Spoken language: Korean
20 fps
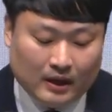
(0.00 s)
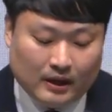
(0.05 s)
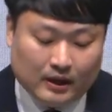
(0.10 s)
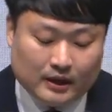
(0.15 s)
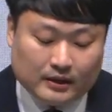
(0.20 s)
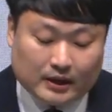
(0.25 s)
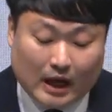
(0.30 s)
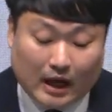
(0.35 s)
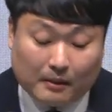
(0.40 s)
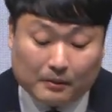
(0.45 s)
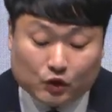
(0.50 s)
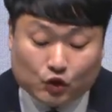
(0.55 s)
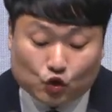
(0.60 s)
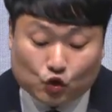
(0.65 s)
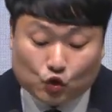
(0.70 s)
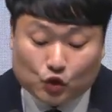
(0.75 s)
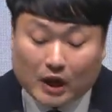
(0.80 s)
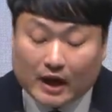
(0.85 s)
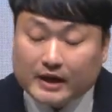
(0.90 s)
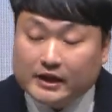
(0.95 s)
사람은
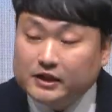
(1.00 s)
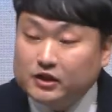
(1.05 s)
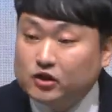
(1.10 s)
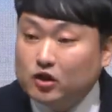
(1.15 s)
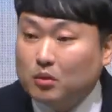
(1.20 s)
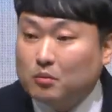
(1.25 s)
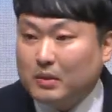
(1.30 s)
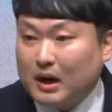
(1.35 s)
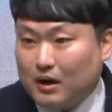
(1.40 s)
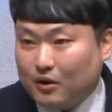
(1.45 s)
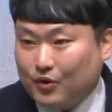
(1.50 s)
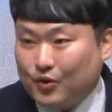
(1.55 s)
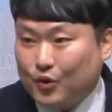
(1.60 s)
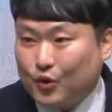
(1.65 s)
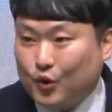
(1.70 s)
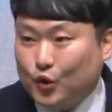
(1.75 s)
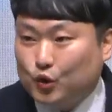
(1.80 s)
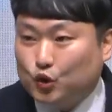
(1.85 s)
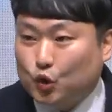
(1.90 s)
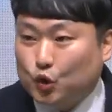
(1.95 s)
누구나
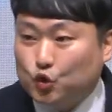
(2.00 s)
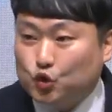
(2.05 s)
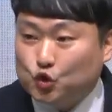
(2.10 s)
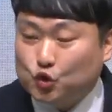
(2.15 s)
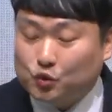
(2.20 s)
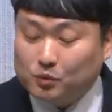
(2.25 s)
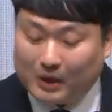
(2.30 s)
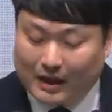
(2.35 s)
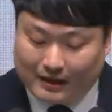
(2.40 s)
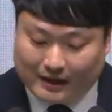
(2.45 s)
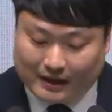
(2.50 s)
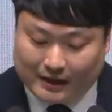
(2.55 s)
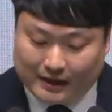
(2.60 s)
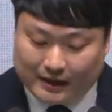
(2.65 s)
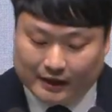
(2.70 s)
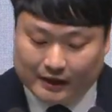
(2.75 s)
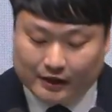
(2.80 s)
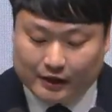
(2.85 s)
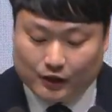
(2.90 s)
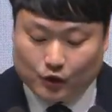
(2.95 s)
인정받고
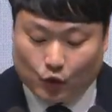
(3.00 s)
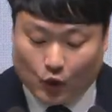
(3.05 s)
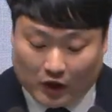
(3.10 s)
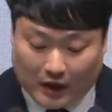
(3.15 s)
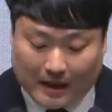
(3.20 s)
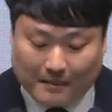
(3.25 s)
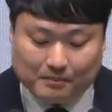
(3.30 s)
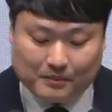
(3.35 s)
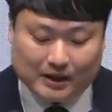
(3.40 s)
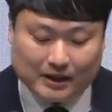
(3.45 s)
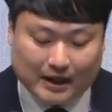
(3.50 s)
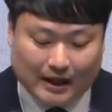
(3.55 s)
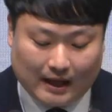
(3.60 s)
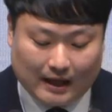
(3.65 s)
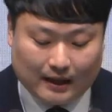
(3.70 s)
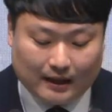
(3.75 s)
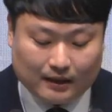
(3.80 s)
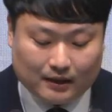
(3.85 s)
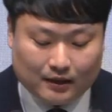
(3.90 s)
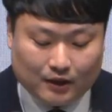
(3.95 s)
존중받기를
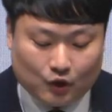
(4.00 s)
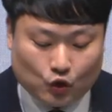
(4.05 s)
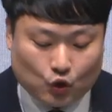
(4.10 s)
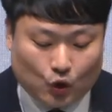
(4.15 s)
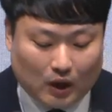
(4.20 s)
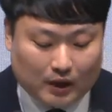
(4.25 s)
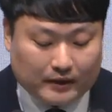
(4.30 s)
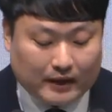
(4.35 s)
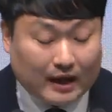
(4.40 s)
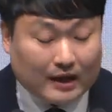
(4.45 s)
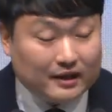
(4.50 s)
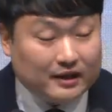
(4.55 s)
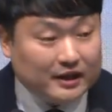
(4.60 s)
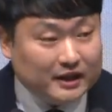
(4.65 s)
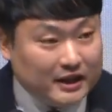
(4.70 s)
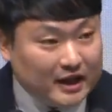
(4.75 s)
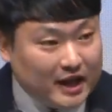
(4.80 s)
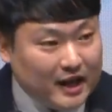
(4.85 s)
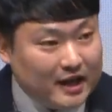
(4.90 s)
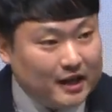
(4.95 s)
원합니다. 또한 나를
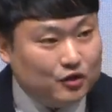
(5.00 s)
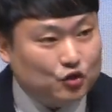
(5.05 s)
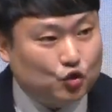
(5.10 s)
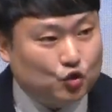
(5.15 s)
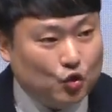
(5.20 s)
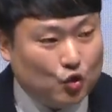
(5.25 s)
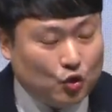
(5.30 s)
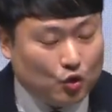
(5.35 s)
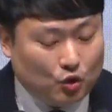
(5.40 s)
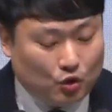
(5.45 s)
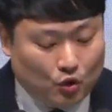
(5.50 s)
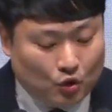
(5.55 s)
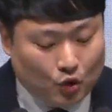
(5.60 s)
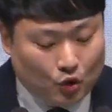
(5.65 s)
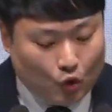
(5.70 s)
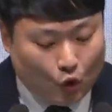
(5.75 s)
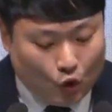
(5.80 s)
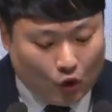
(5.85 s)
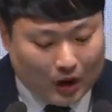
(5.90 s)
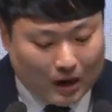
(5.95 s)
이해해주고
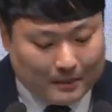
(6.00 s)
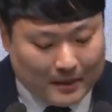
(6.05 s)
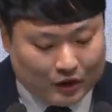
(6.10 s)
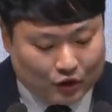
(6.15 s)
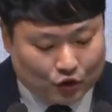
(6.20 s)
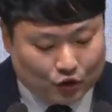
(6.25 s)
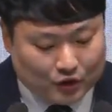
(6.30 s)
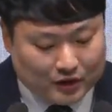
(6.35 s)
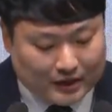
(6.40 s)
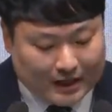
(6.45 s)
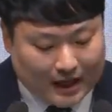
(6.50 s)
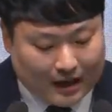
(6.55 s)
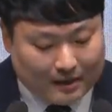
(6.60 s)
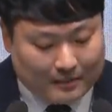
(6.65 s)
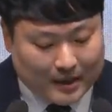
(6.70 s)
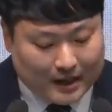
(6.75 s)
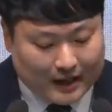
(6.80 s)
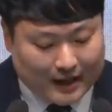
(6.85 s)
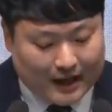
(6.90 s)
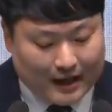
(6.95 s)
공감해주는
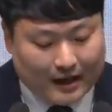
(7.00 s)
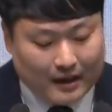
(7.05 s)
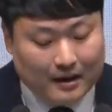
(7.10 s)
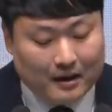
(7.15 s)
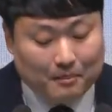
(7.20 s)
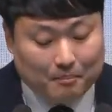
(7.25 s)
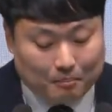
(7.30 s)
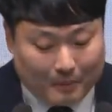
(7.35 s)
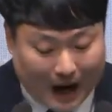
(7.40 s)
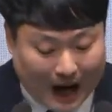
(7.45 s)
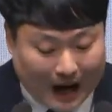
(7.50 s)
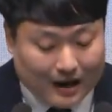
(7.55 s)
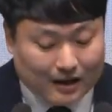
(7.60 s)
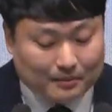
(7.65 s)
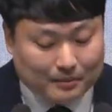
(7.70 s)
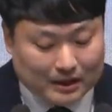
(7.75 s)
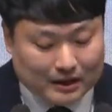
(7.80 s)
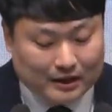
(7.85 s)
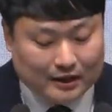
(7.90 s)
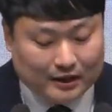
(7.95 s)
사람에게
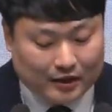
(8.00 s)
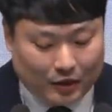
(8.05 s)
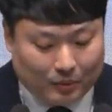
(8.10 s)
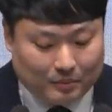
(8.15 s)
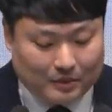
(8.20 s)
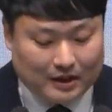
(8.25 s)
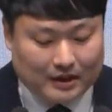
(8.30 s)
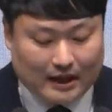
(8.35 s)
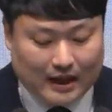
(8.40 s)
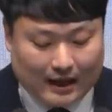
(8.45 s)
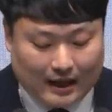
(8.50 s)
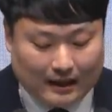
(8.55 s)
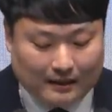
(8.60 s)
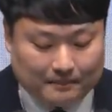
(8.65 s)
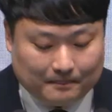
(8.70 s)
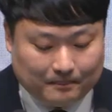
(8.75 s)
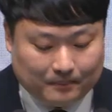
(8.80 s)
마음을 엽니다.